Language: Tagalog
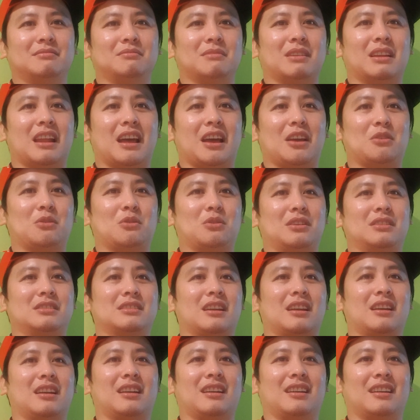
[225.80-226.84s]
malayo ka
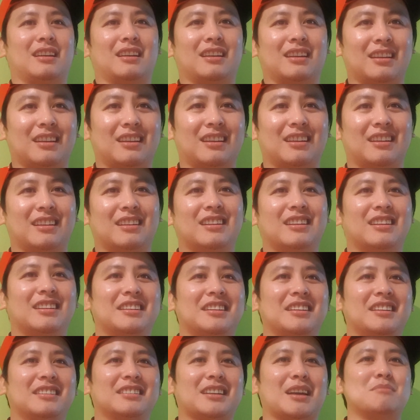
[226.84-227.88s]
sa
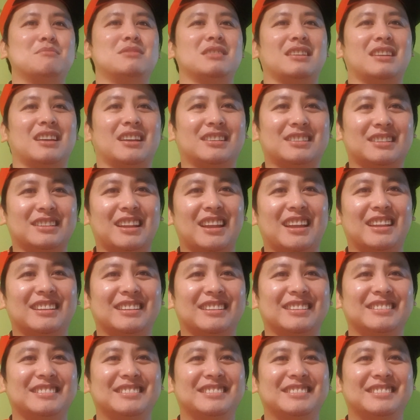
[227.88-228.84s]
kabeyas nan